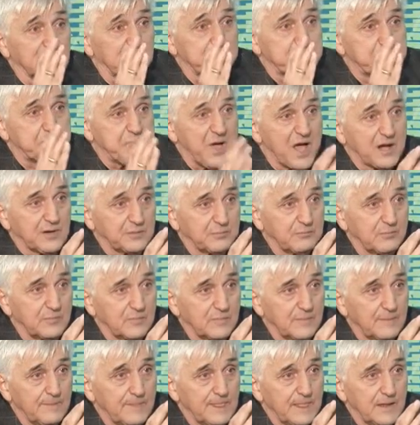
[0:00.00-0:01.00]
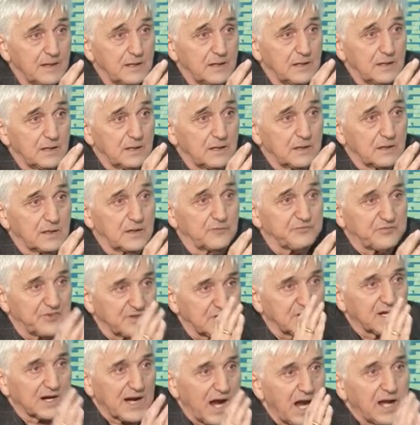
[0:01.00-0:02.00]
Вы Пермь. Про федеральное министерство. Э,
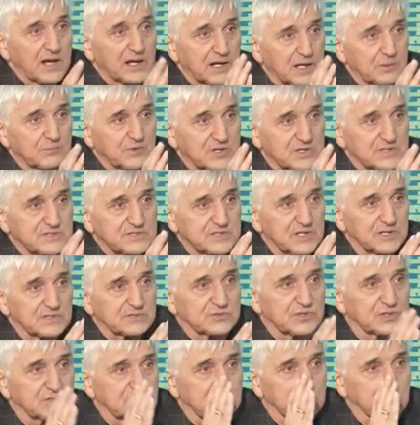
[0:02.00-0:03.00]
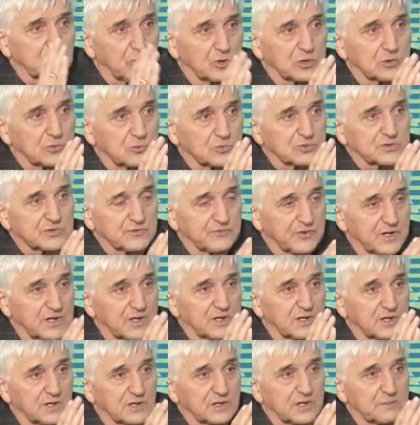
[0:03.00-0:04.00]
федеральное министерство. Этот конкурс
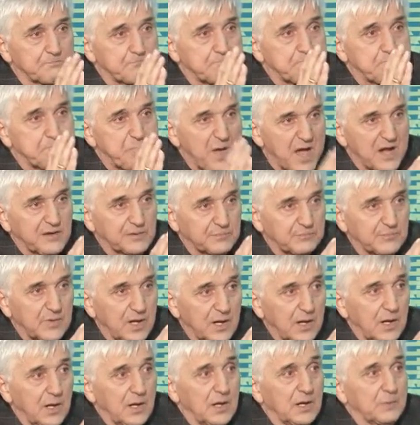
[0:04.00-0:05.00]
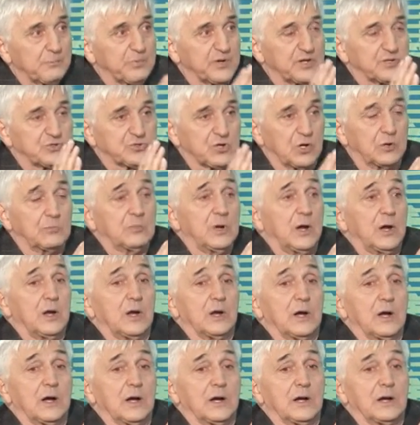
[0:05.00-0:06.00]
выиграла Пермь. Причем,
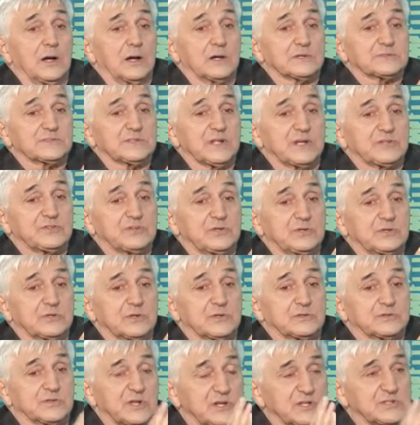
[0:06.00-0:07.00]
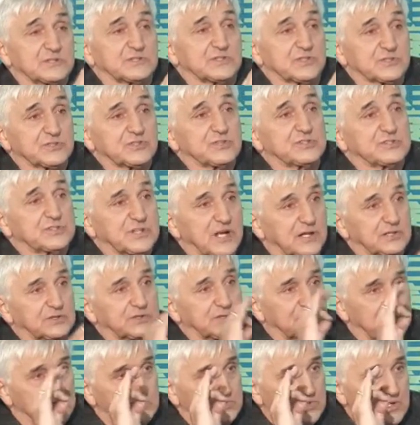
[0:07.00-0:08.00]
э, значит,
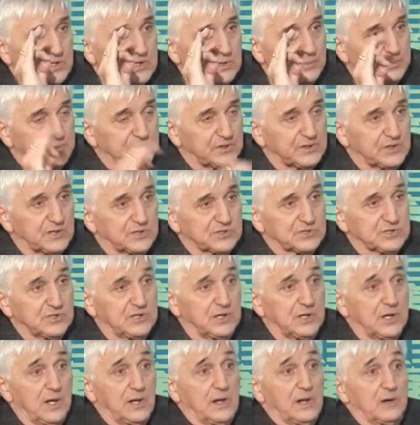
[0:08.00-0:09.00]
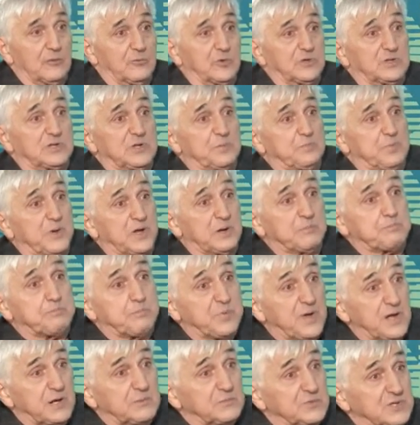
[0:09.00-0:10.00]
360 тысяч они предложили. Вот теперь
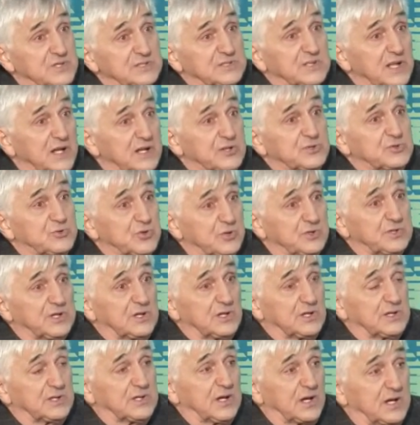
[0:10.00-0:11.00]
Пермь не знает, что делать.